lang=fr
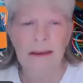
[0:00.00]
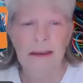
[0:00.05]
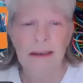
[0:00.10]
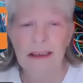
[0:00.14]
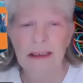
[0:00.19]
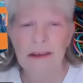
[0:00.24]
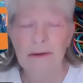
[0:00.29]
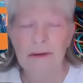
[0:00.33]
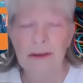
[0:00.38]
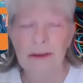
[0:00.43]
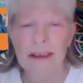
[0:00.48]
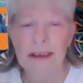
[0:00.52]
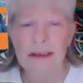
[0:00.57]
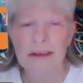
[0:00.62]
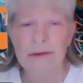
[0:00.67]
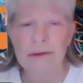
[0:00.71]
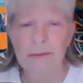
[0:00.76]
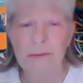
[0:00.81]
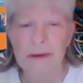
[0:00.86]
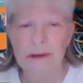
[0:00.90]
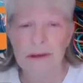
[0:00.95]
et les
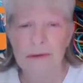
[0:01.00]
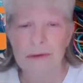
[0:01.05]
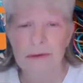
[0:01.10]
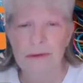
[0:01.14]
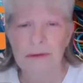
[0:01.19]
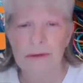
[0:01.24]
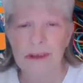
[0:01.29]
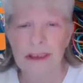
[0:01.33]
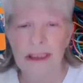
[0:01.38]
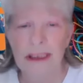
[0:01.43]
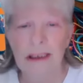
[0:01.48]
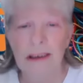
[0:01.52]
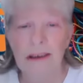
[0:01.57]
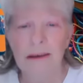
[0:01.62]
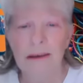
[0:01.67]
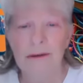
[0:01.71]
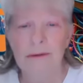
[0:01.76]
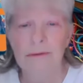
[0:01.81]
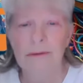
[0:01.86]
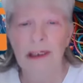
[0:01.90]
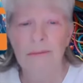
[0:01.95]
connexions
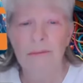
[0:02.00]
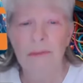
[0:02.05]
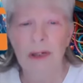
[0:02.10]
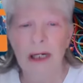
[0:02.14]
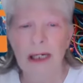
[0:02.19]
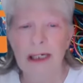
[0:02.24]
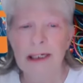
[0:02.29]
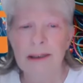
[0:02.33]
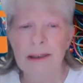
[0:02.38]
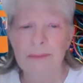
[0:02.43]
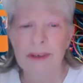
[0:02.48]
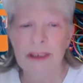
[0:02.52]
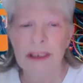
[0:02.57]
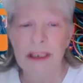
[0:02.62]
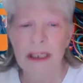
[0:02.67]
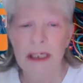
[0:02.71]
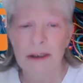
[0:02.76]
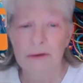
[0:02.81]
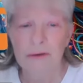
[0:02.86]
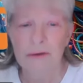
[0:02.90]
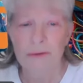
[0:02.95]
sensorielles de la moelle
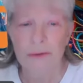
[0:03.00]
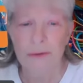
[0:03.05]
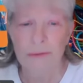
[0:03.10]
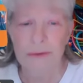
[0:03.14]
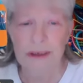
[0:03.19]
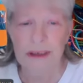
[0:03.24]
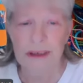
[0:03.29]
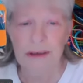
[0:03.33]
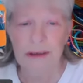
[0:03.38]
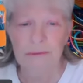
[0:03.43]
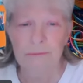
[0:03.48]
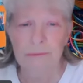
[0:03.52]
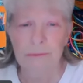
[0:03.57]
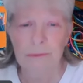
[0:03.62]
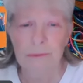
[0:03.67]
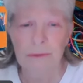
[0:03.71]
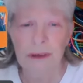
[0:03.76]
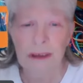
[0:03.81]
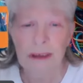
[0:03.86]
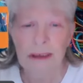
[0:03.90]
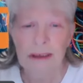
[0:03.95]
épinière jusqu'au
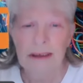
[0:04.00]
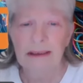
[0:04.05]
cerveau